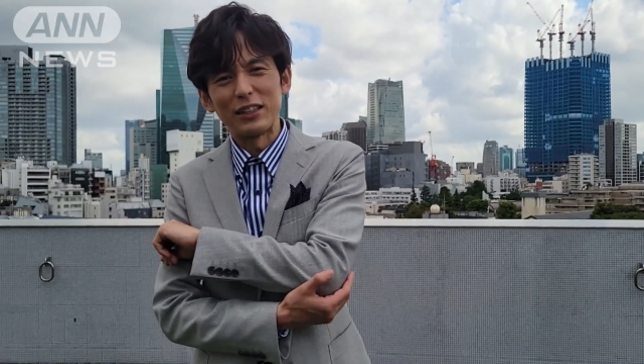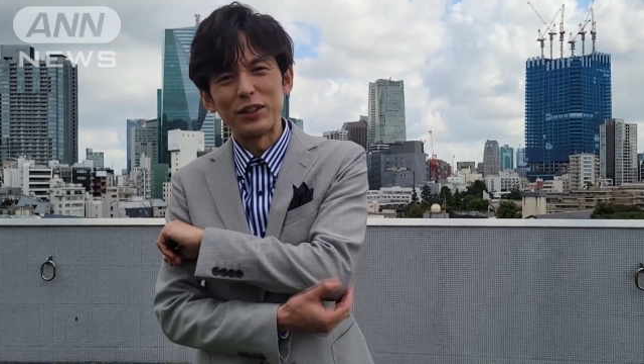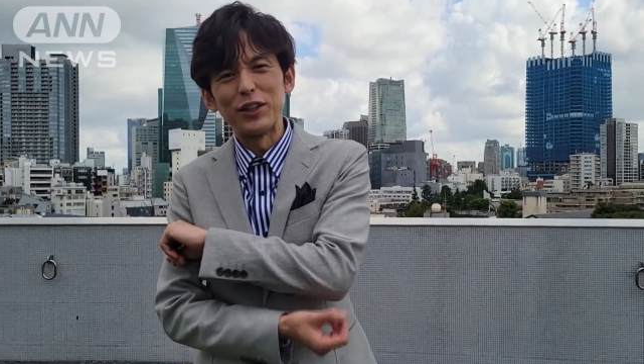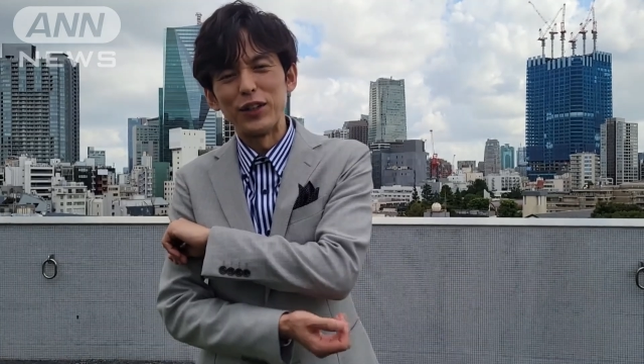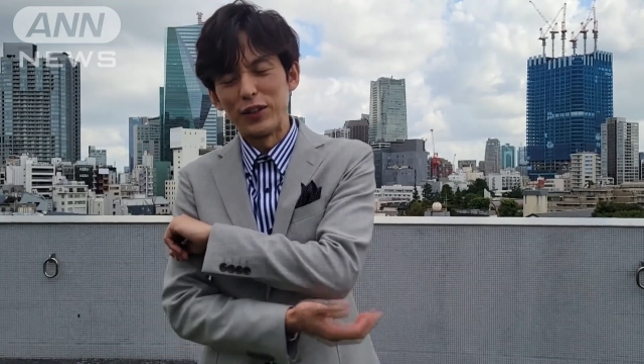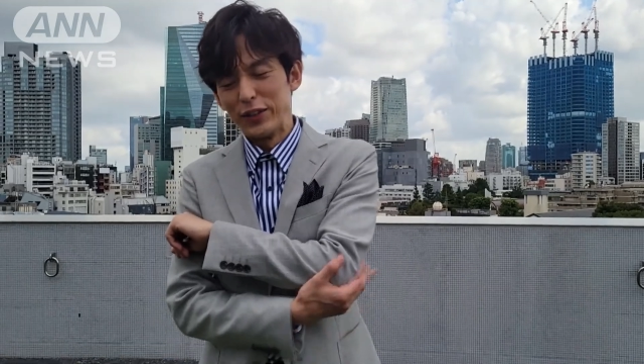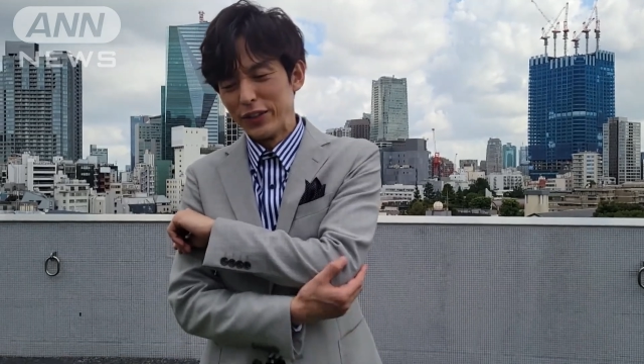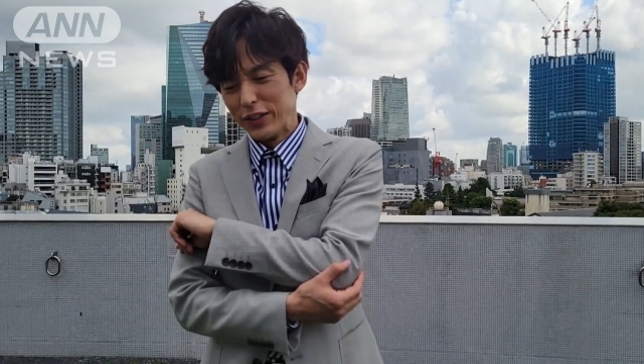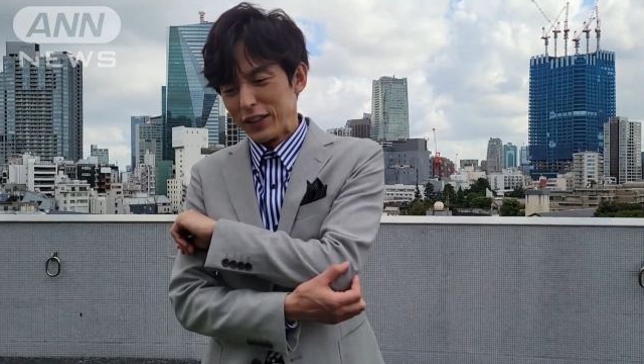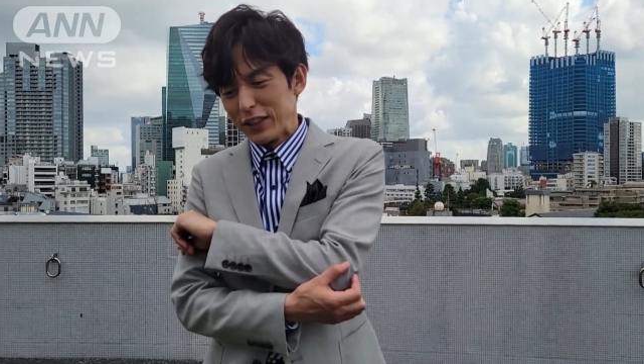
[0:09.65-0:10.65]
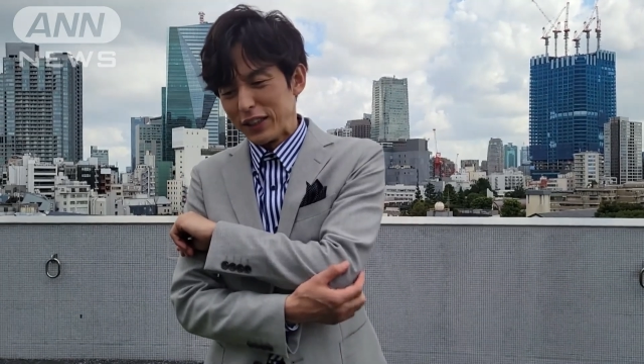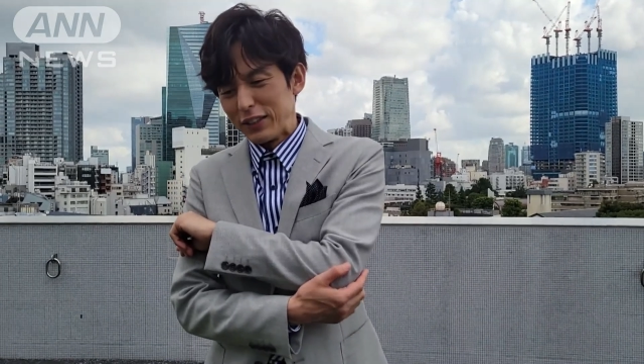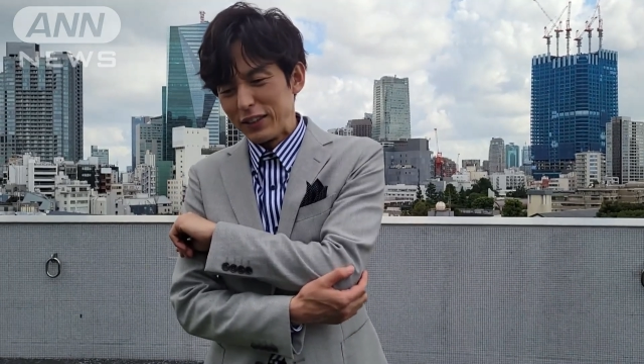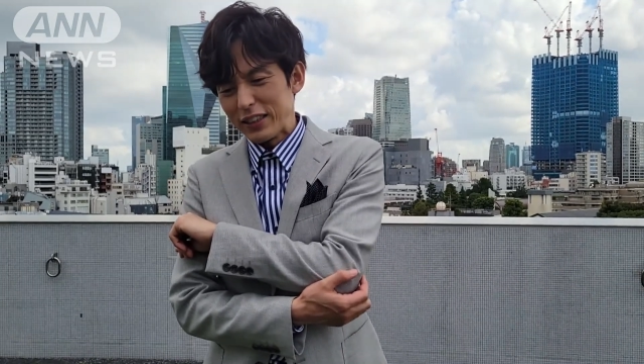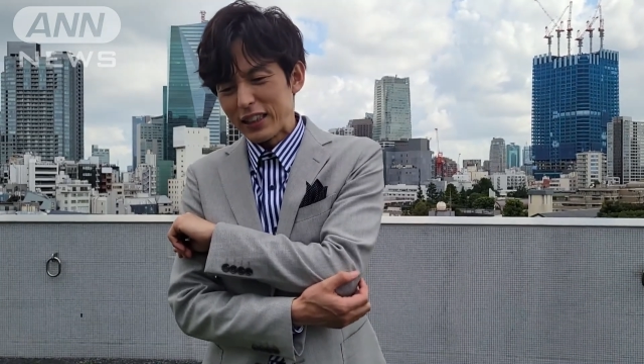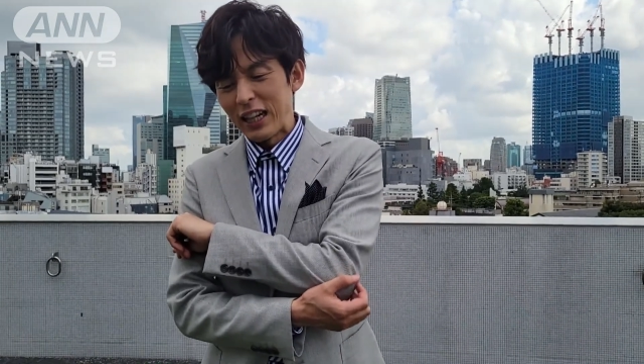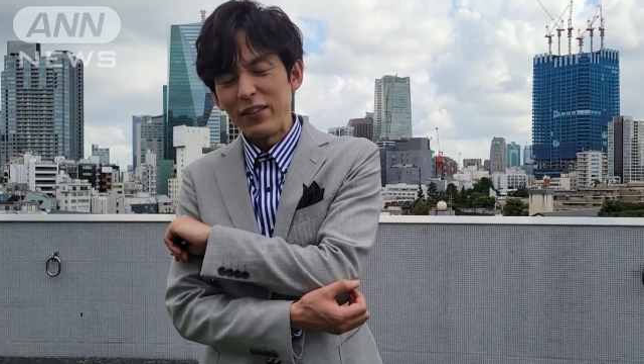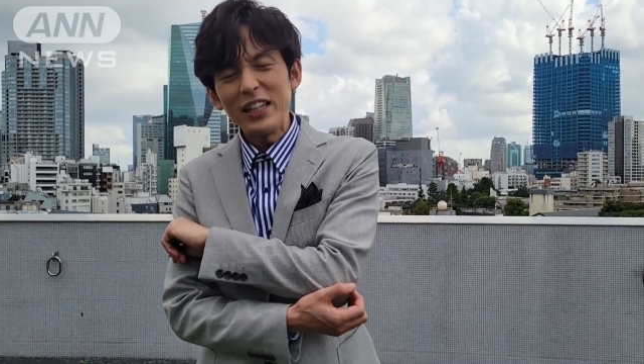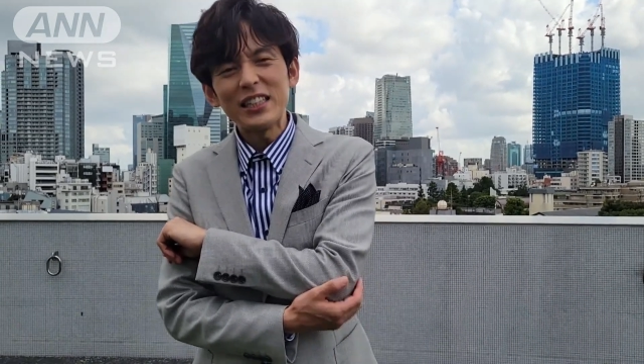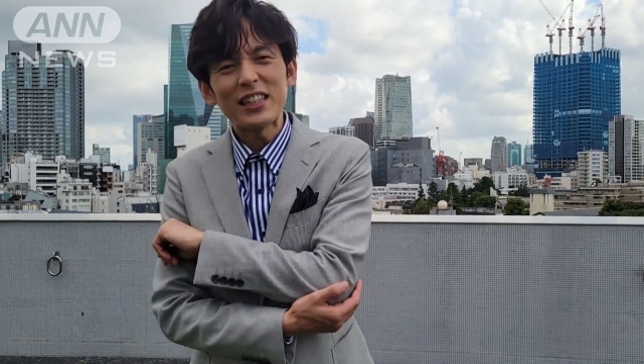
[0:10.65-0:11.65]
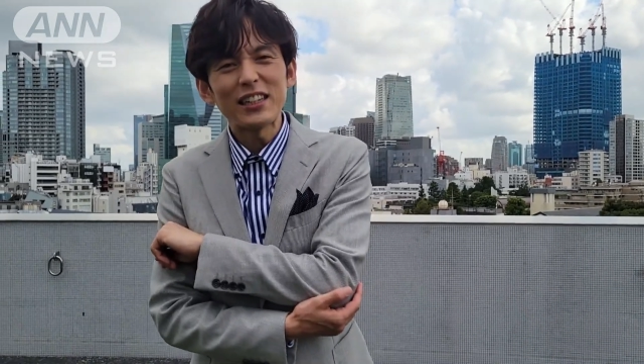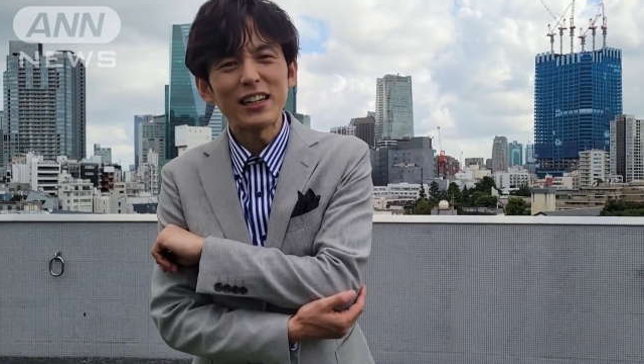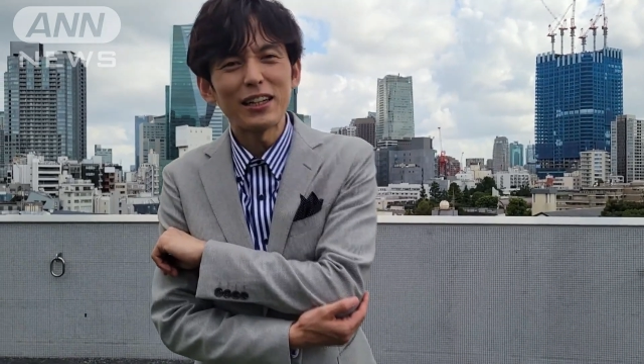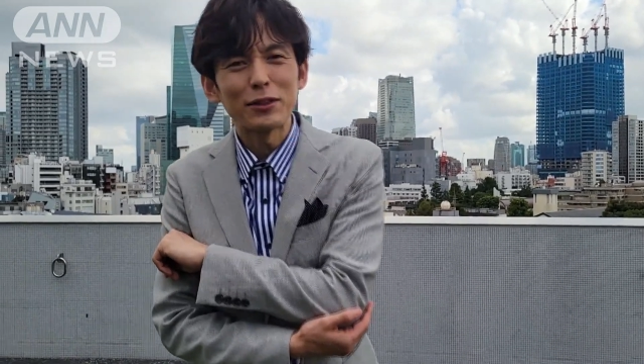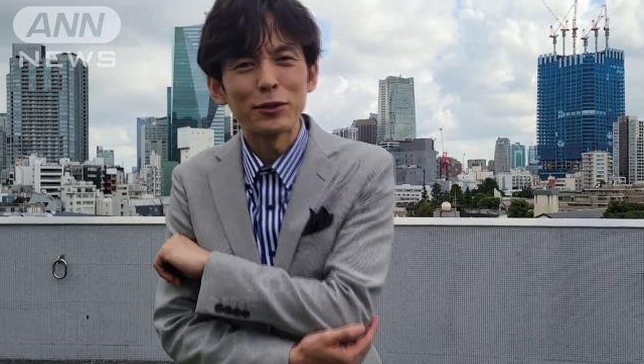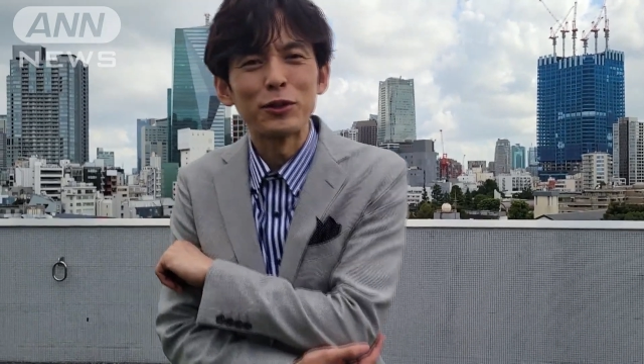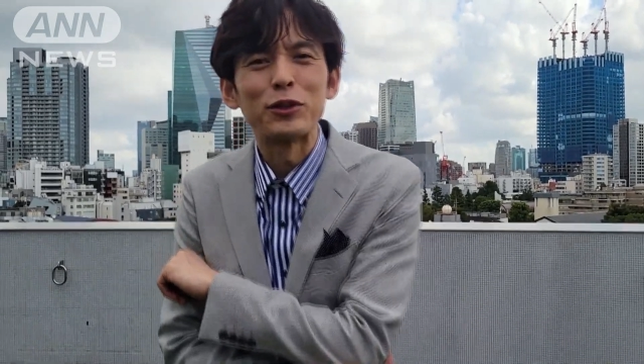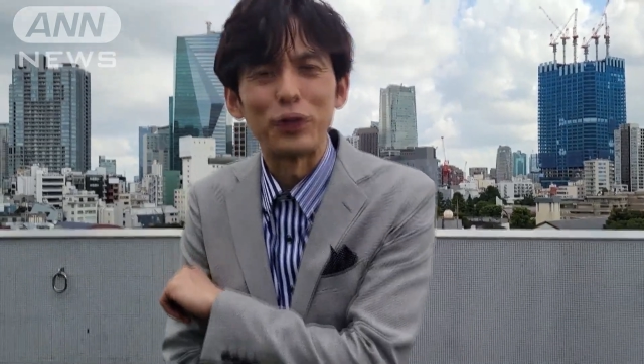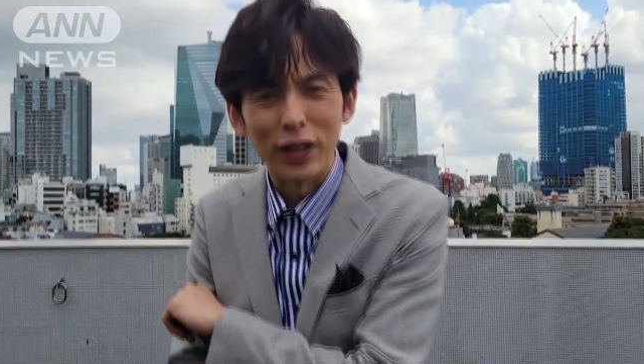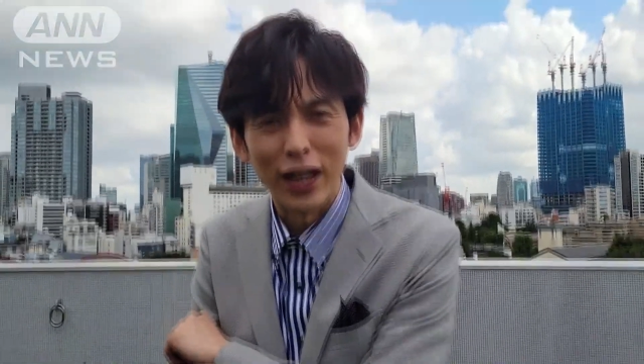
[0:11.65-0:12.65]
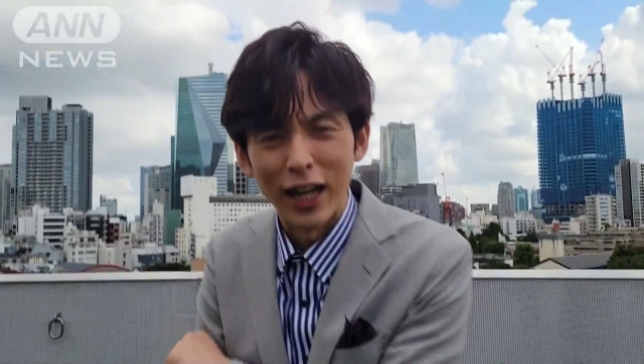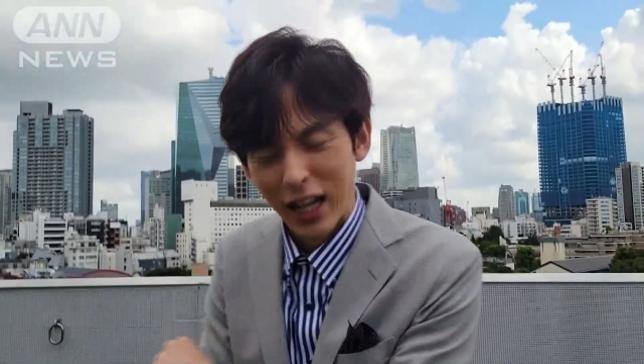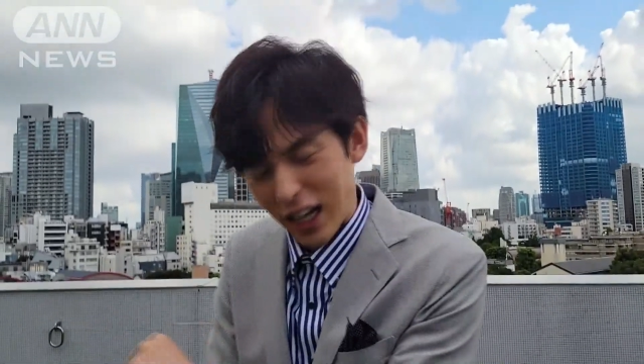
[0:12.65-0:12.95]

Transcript: どたまに刺されたりするんですよね